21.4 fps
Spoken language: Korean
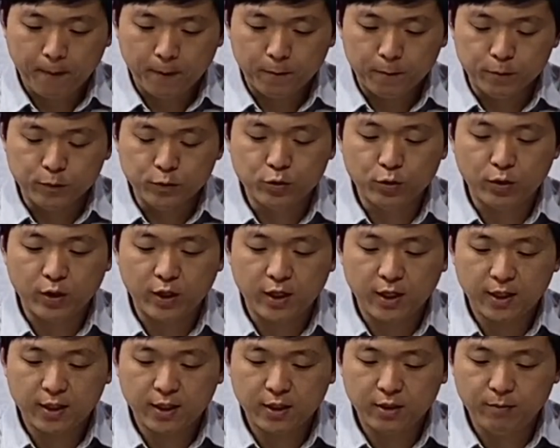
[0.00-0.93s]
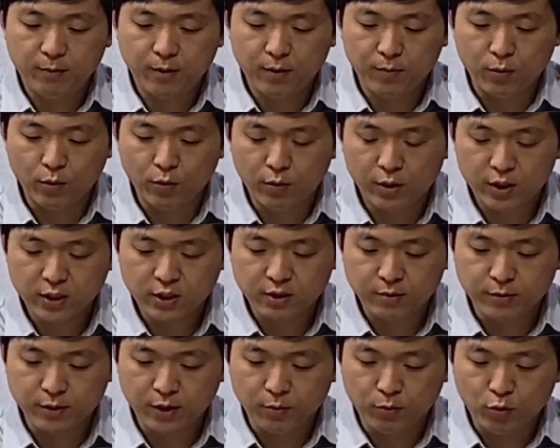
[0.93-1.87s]
온종일 하나님의
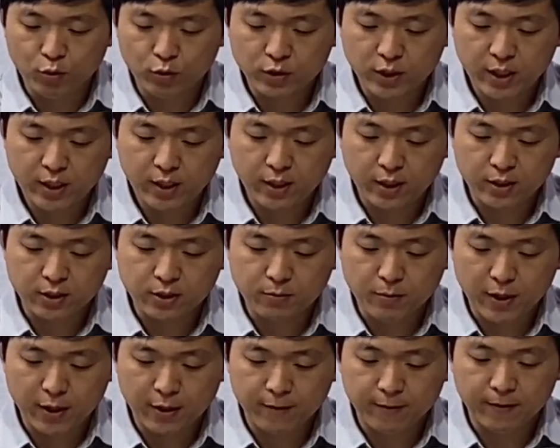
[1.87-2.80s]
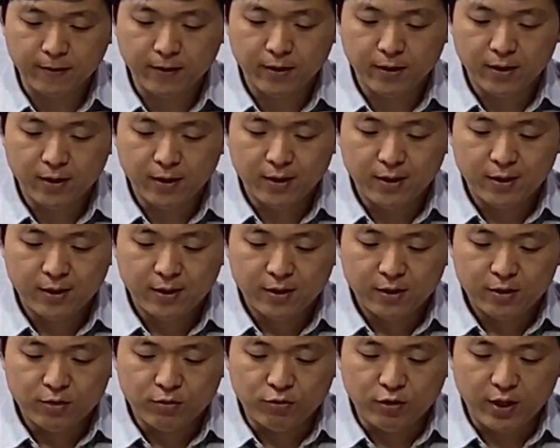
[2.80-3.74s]
보호하심을 입고 살아가지만
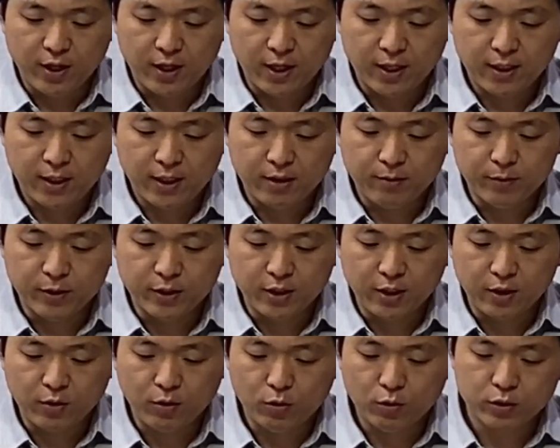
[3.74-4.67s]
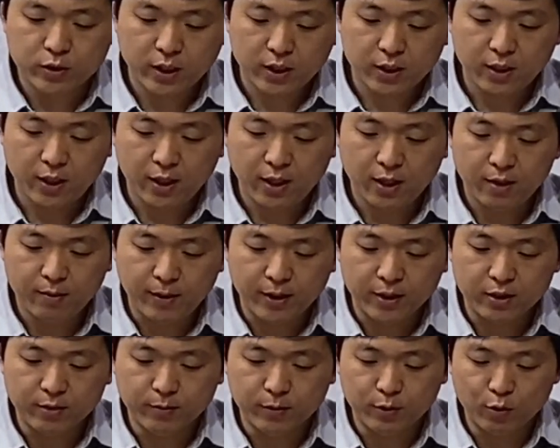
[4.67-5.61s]
우리가 하나님을 잊고 살 때가
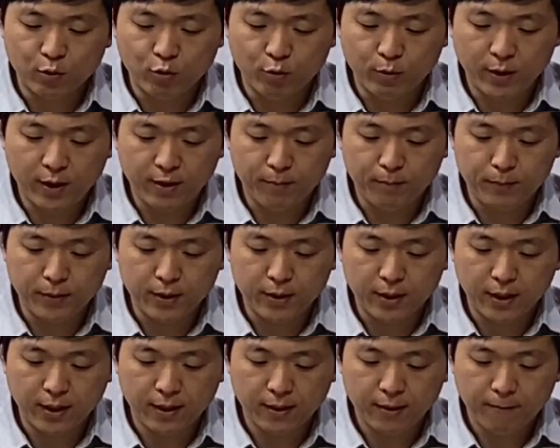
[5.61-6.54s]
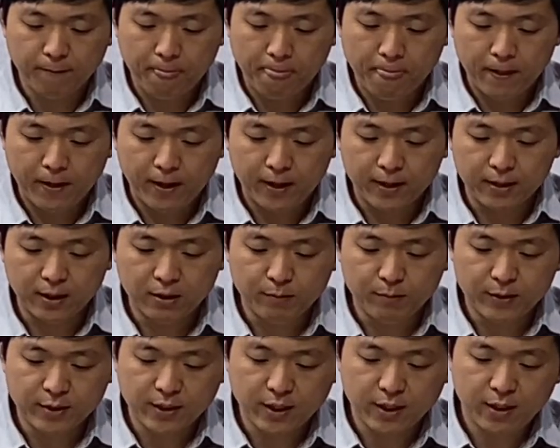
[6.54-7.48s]
많음을 고백합니다.
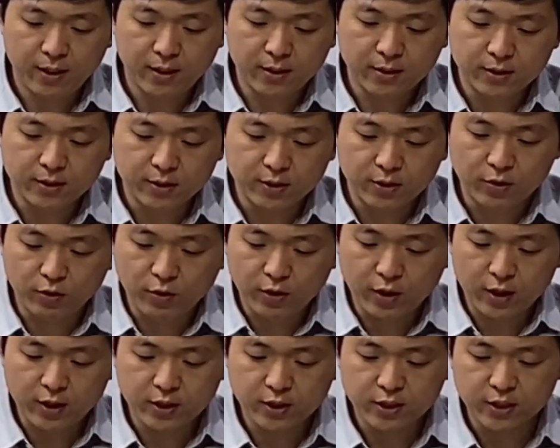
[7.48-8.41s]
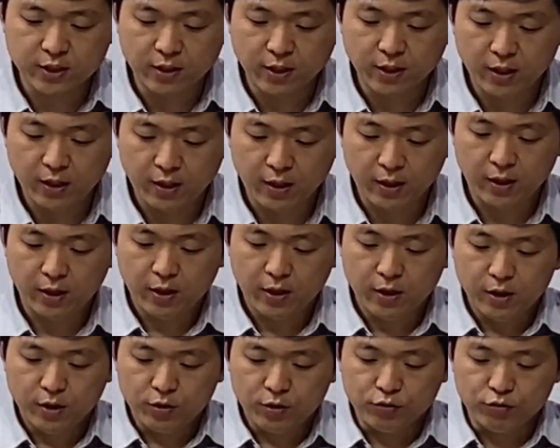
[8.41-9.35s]
하나님의 생각은 그렇게 크신데
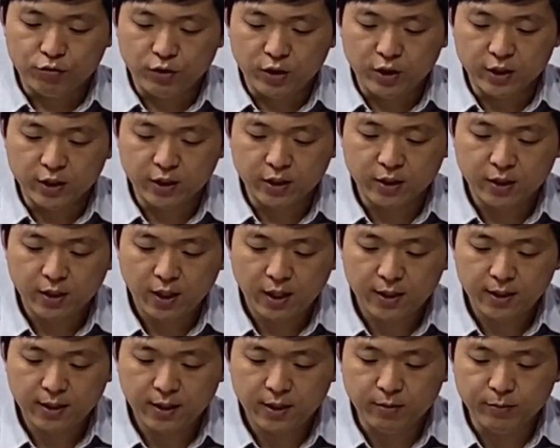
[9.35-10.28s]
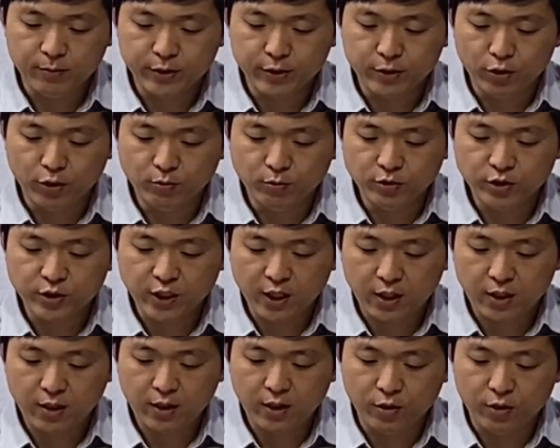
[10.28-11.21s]
우리는 하나님을 너무
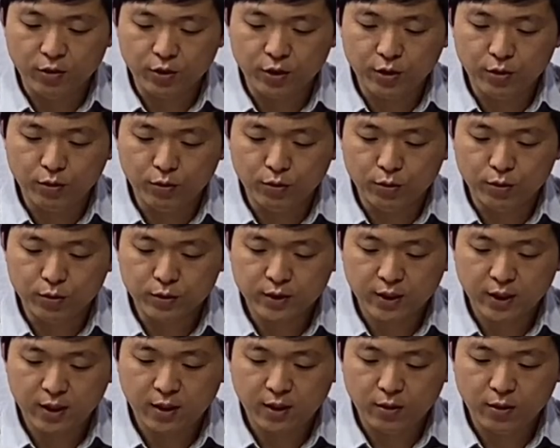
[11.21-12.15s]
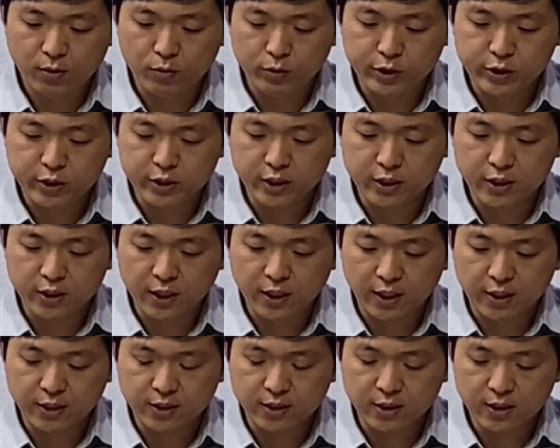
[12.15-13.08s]
작게 여기고 살아가고 있지는
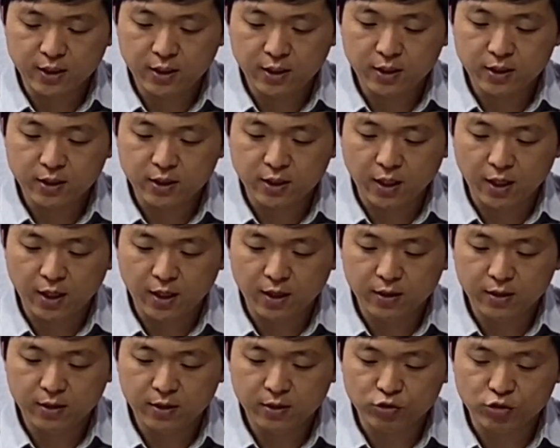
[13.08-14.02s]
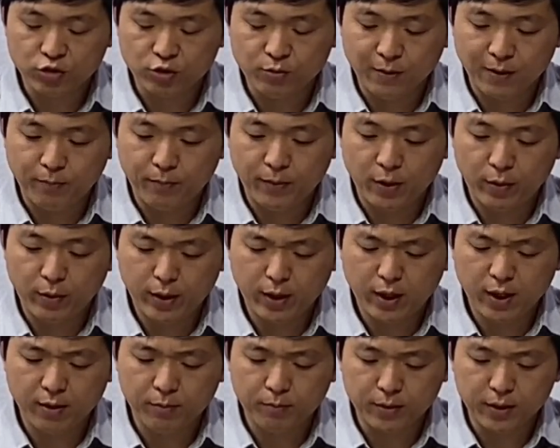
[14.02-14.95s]
않은지 이 시간 주님 앞에
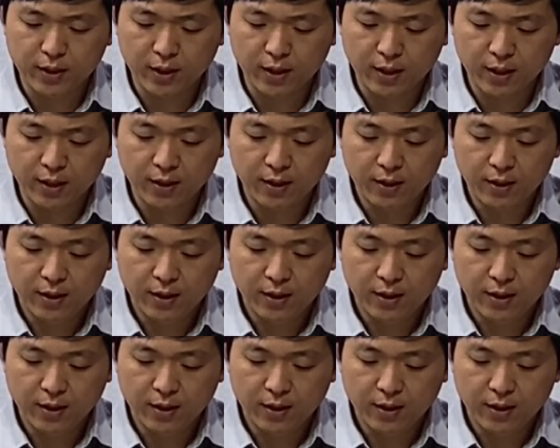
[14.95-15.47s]
회개합니다.